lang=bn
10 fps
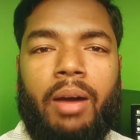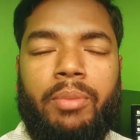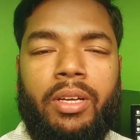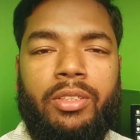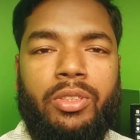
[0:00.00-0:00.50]

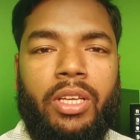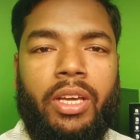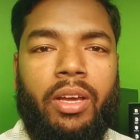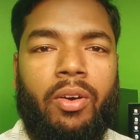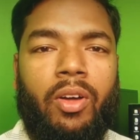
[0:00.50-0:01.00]
আমরা যদি
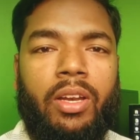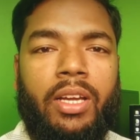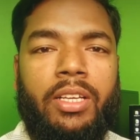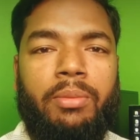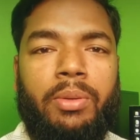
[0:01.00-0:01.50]

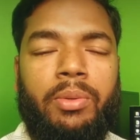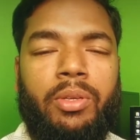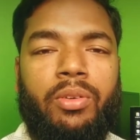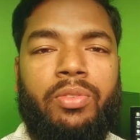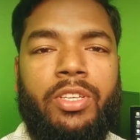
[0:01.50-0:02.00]
অনলাইনে
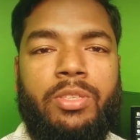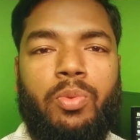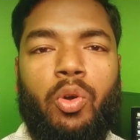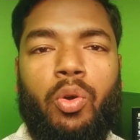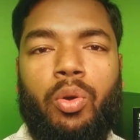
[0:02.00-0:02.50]
বিভিন্ন
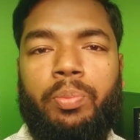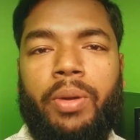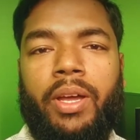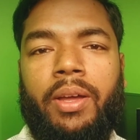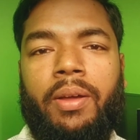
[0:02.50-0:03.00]
ফেসবুক
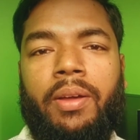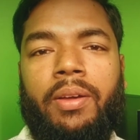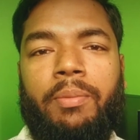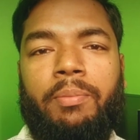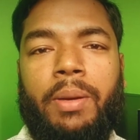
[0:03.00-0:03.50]
গ্রুপে
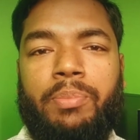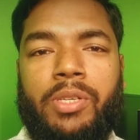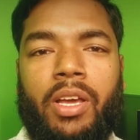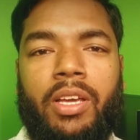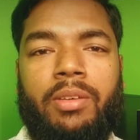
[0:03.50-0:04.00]

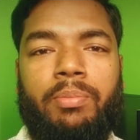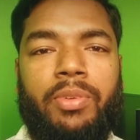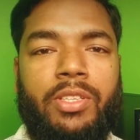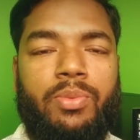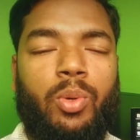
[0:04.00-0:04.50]
ব্যবসায়িক
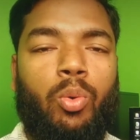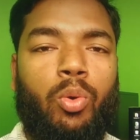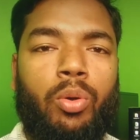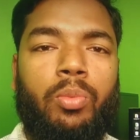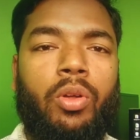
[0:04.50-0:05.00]
ফেসবুক
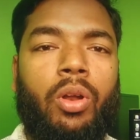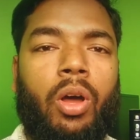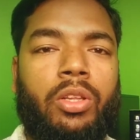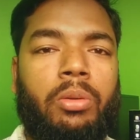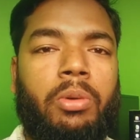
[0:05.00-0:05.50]
গ্রুপগুলো
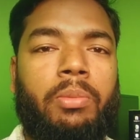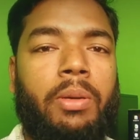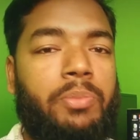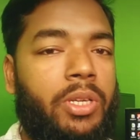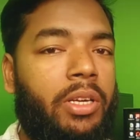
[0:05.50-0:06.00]
অথবা
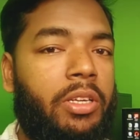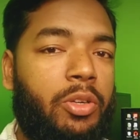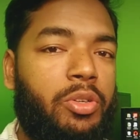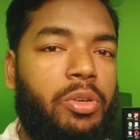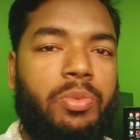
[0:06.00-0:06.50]
ব্যবসায়িক
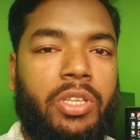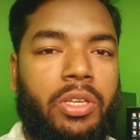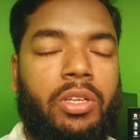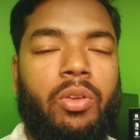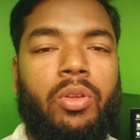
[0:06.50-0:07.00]
ইউটিউব
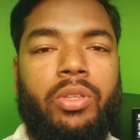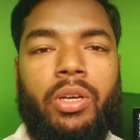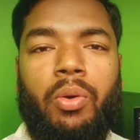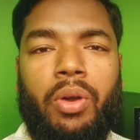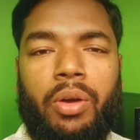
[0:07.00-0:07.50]

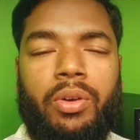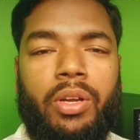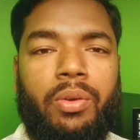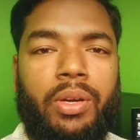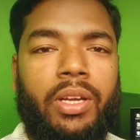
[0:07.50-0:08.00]
চ্যানেলগুলোতে
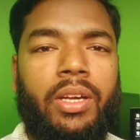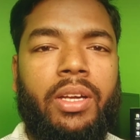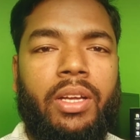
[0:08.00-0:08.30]
ঘোরাঘুরি করি